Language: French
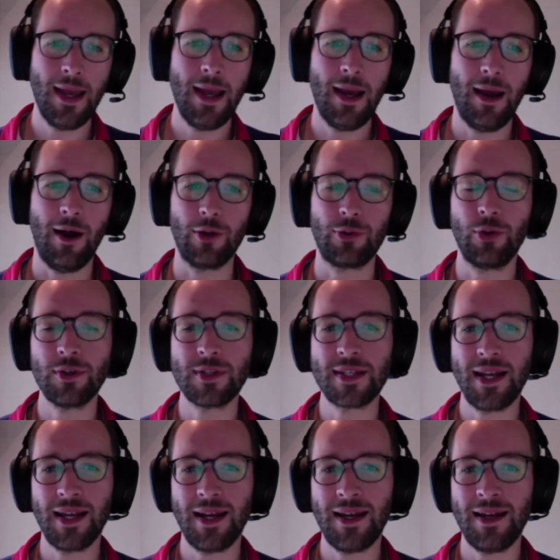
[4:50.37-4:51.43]
Alors dans ce
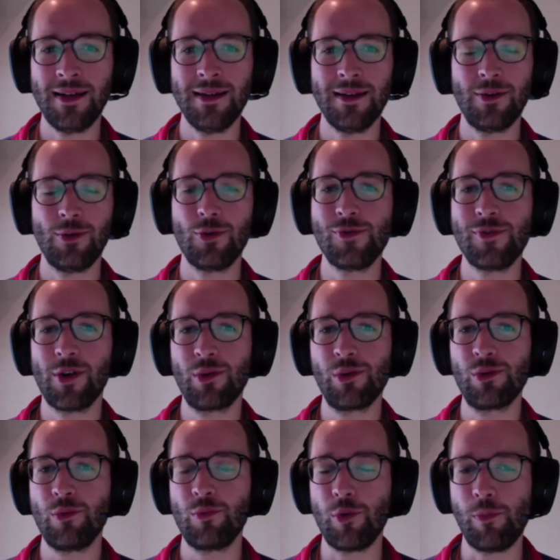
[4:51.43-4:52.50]
cas-là, le
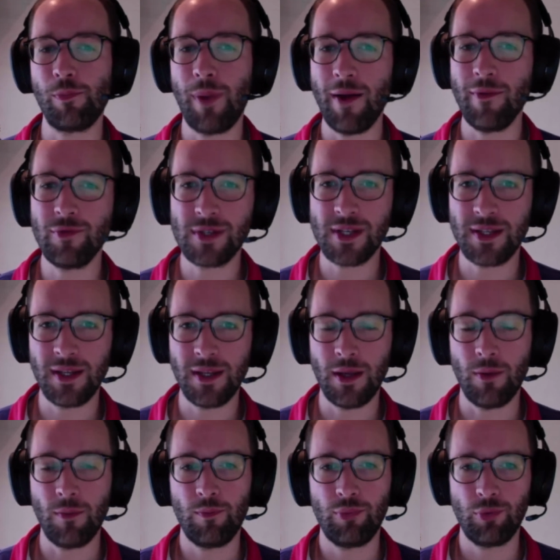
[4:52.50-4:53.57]
gouvernement ne peut pas vous
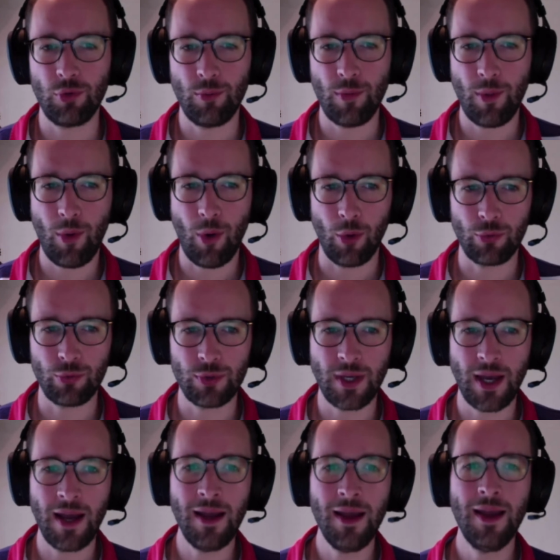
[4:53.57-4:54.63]
aider, pour le moment en tout
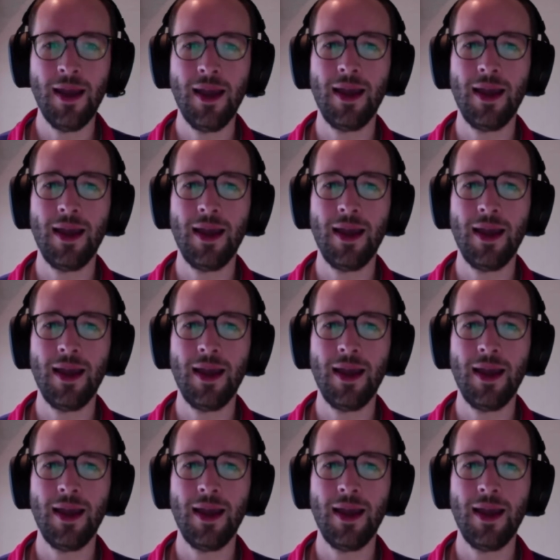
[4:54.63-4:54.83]
cas.